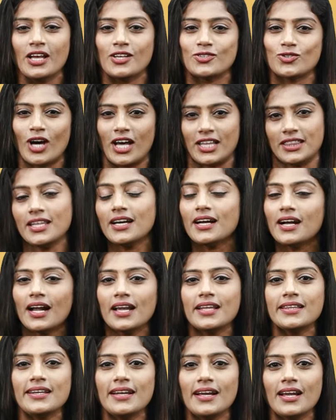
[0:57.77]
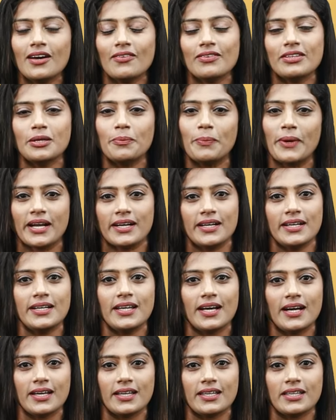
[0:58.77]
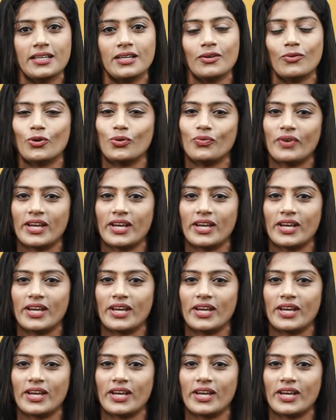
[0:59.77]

ஸோ அந்த காலத்துலலாம் வந்து ப்ரெக்னென்ட் ஆகிறது ஒரு